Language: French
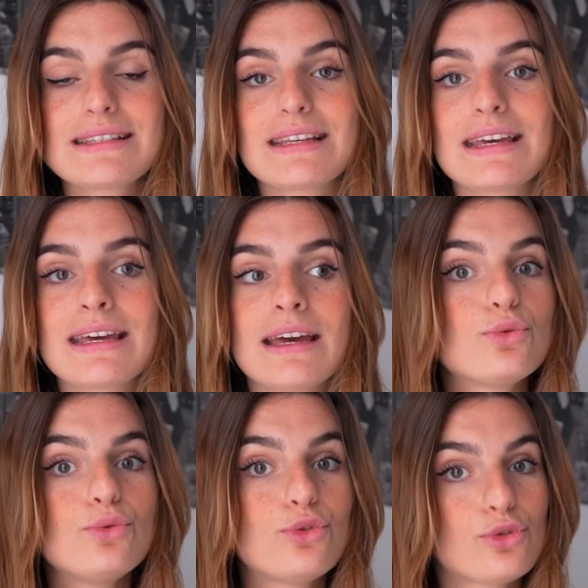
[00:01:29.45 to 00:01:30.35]
c'est
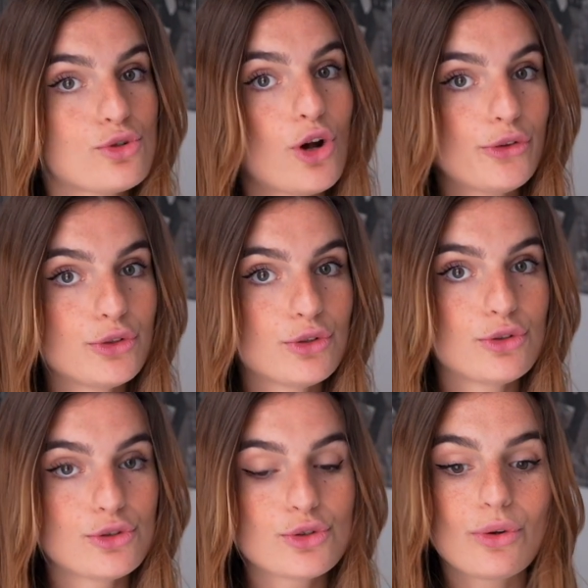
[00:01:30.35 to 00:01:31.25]
tout ce genre
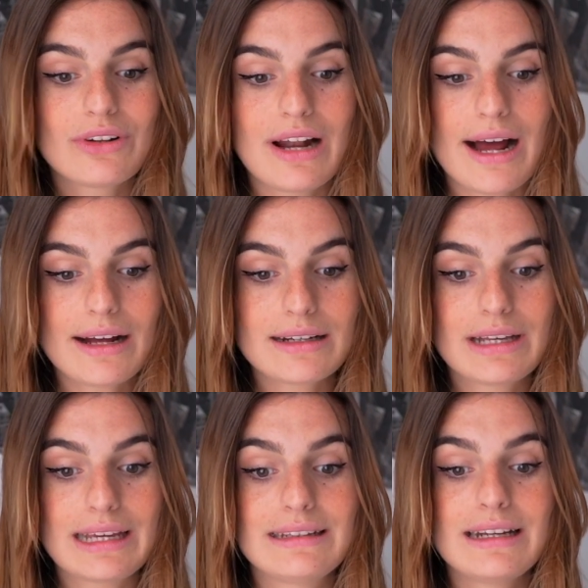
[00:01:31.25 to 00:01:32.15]
de choses là
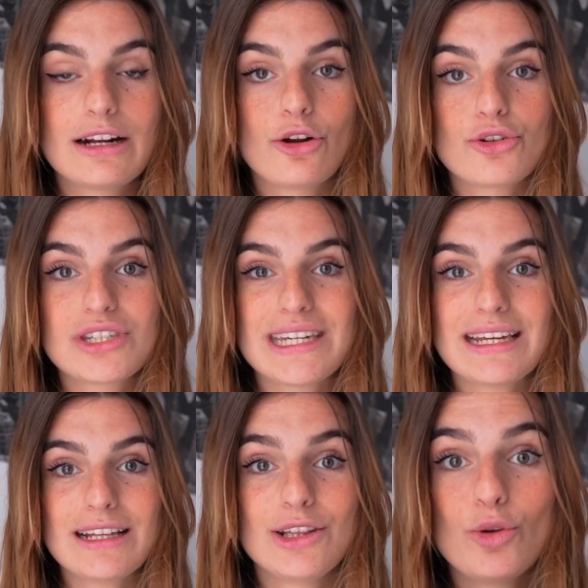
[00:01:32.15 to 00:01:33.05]
qui est
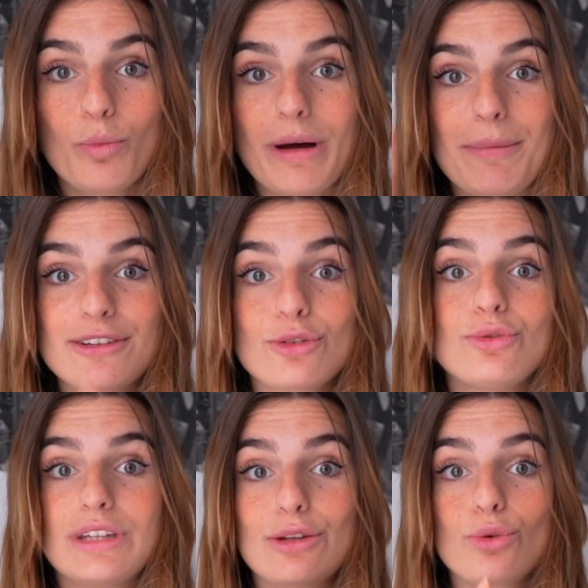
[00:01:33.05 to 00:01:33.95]
déclenché non pas parce que
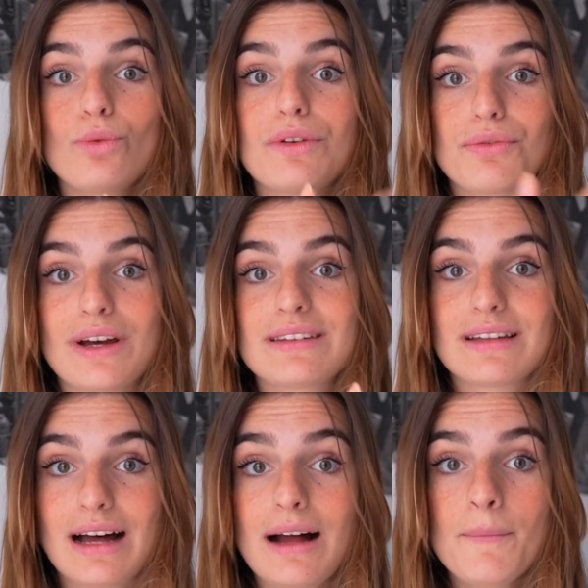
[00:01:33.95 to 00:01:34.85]
tu t'es retrouvé
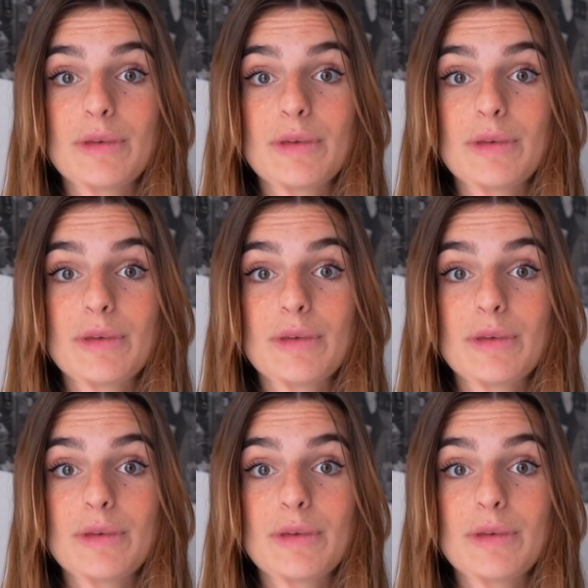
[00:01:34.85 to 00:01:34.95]
face à,